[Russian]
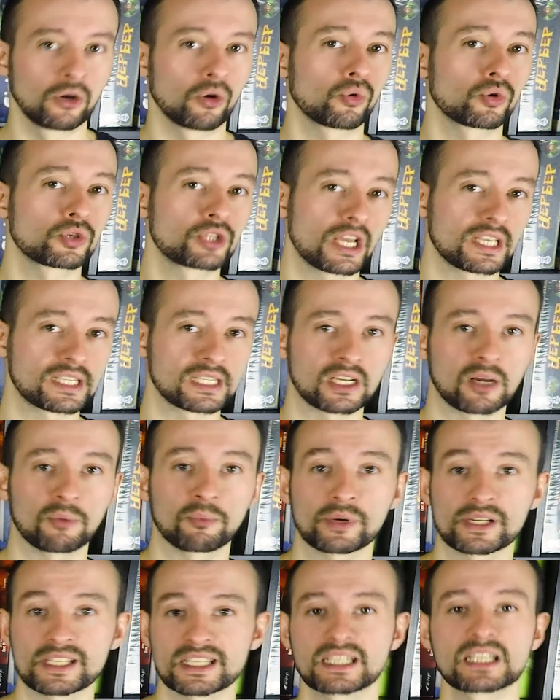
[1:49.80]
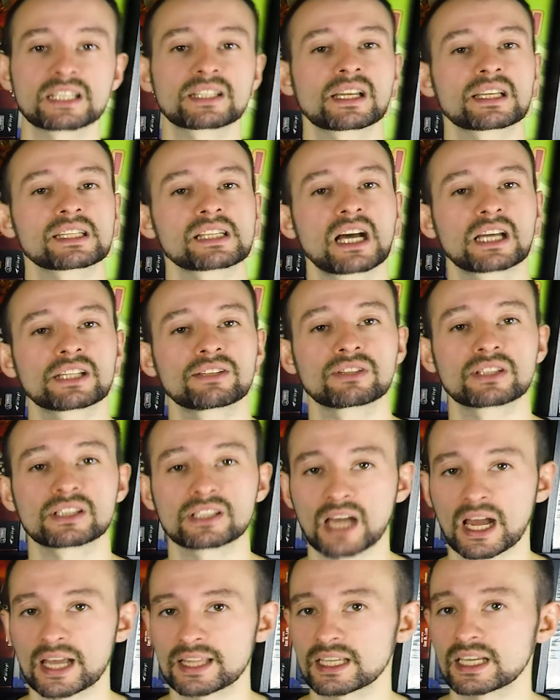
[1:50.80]
Участникам предстоит разгадывать
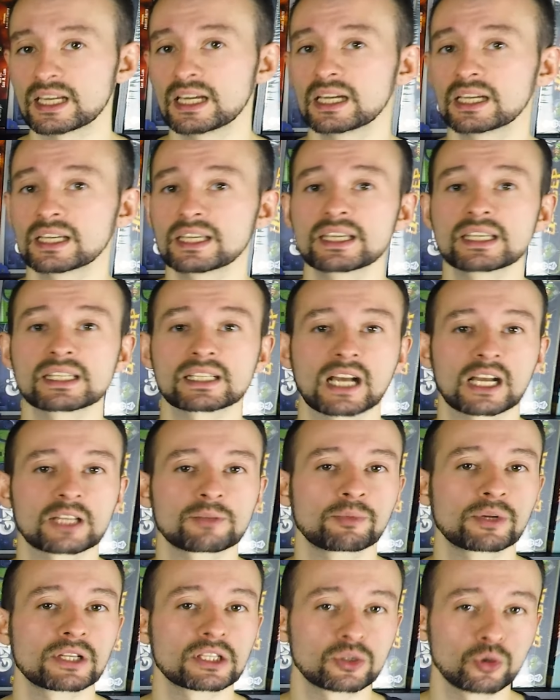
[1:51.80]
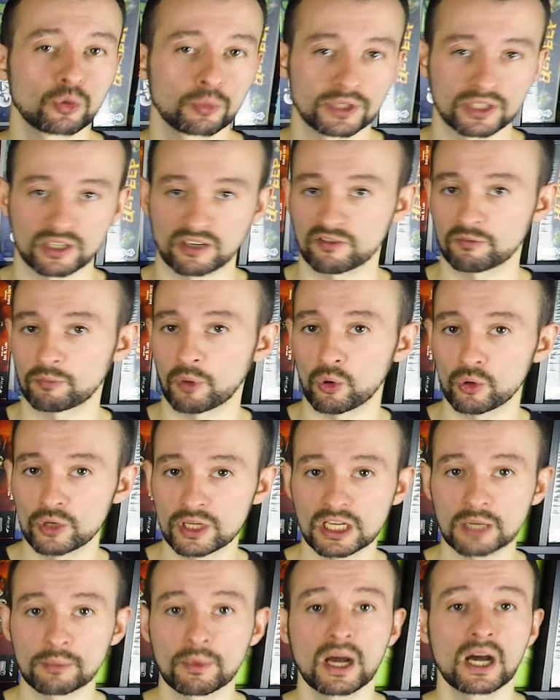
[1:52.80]
тайны и искать преступников по
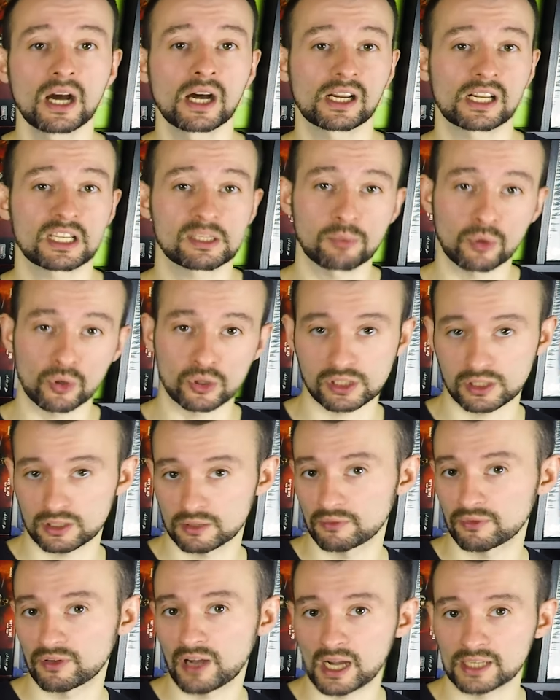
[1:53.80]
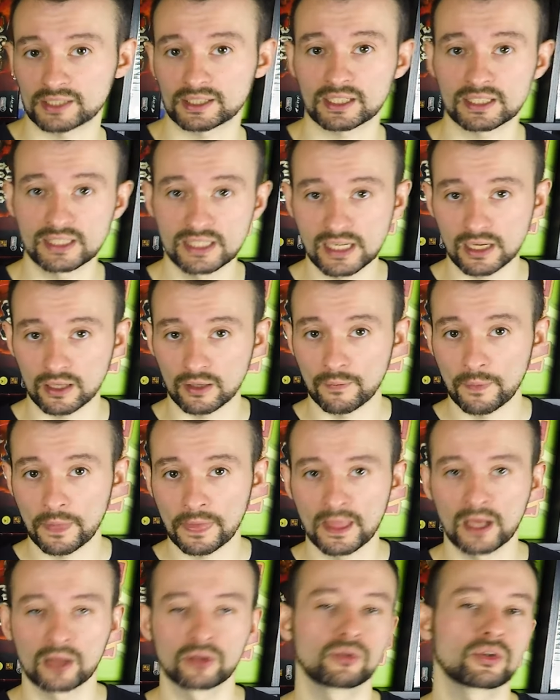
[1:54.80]
уликам, разбросанным в картах дел.
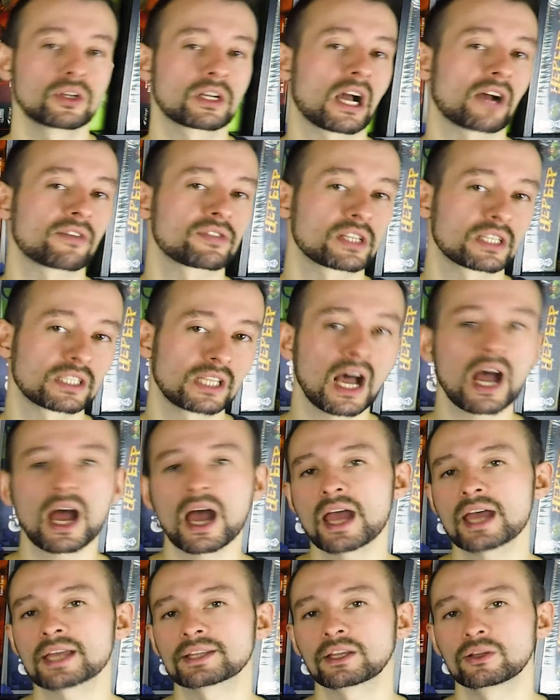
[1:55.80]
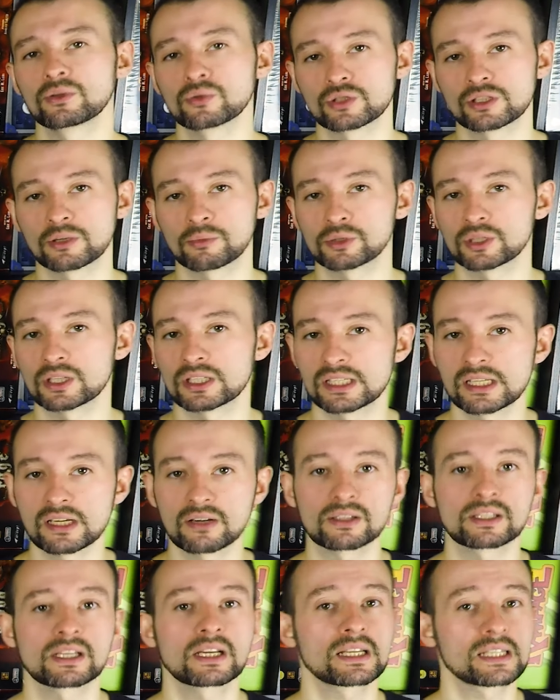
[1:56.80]
Ну и как всегда, это нужно будет
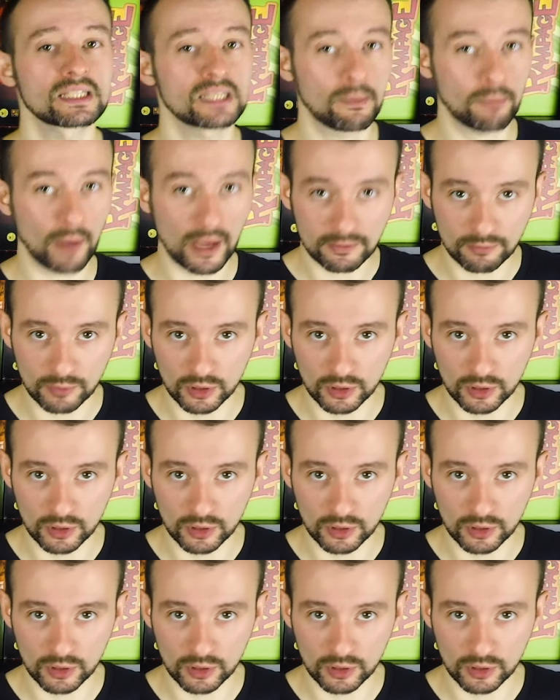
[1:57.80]
сделать за 5